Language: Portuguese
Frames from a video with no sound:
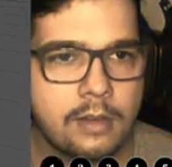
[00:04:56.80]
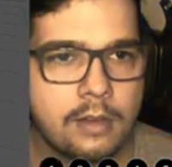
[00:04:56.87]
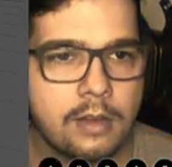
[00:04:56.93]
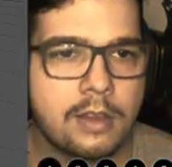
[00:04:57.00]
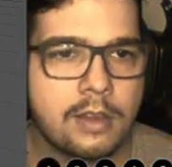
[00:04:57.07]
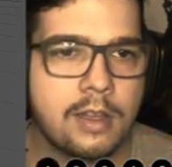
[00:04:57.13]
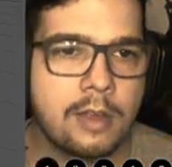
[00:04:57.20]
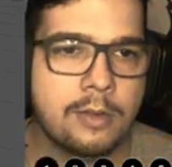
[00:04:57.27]

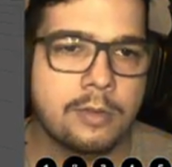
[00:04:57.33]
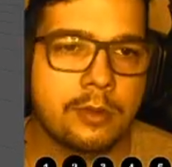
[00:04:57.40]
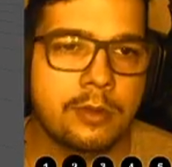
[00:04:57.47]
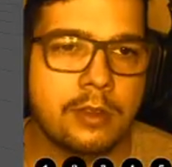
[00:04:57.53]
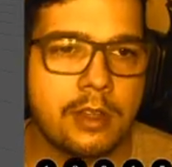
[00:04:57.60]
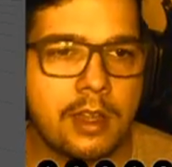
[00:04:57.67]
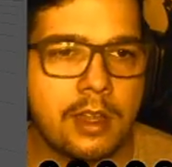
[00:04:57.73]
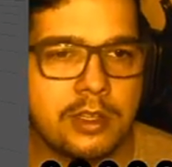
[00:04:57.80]
Então
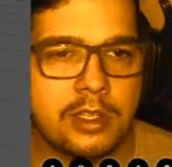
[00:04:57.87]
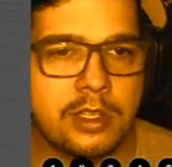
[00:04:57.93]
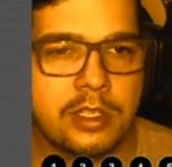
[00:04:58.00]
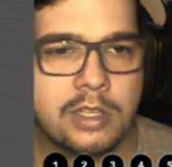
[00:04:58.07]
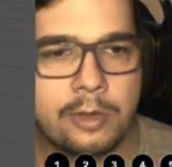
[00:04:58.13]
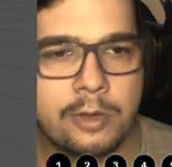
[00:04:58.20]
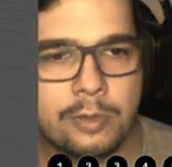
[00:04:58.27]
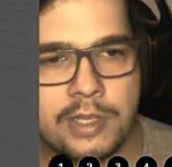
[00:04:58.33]
a gente
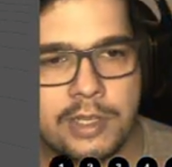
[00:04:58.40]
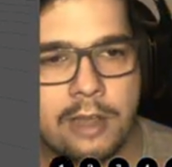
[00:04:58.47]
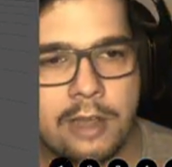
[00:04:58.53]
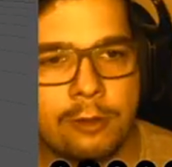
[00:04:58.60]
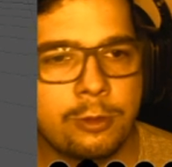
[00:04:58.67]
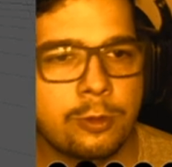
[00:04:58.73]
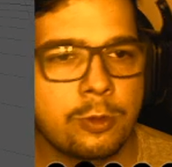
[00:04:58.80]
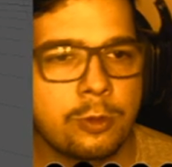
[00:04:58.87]
está no
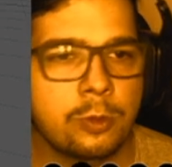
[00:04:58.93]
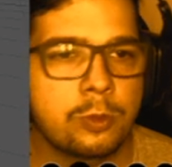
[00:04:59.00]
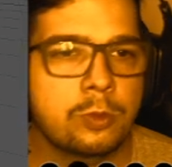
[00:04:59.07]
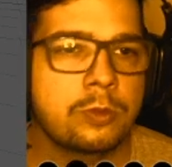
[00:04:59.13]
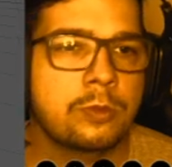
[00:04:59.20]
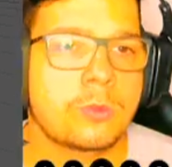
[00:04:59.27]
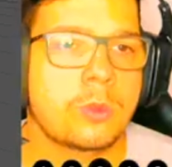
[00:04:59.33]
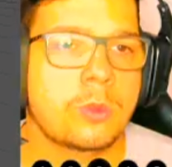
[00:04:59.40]
0, 1,
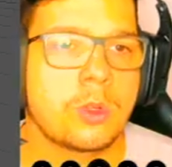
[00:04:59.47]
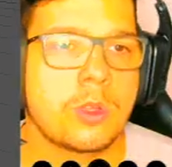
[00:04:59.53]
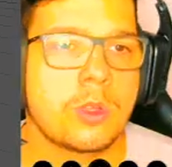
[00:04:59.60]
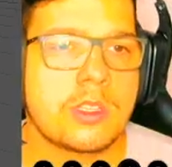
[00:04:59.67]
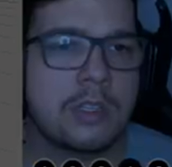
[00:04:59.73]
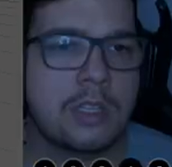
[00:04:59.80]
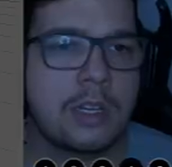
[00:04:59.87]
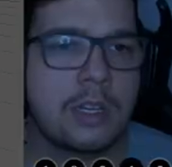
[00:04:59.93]

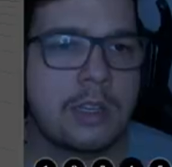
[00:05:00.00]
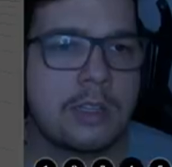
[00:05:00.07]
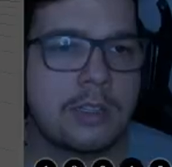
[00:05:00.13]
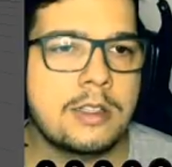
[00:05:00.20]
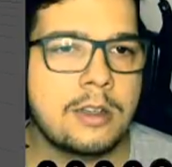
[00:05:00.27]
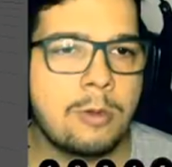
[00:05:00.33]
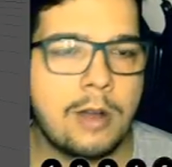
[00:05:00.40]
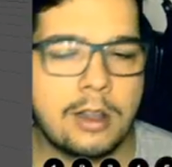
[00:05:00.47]
2, 3
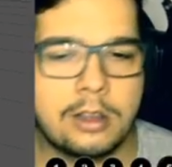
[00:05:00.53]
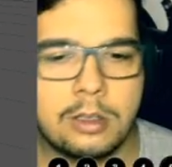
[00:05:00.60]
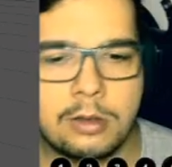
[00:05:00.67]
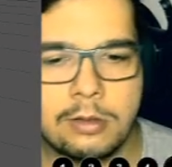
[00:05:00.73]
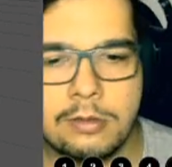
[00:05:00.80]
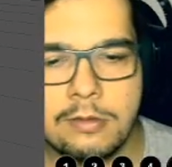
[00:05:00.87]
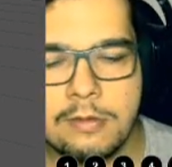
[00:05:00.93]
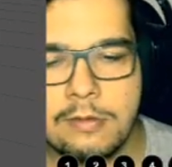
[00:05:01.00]
e 4.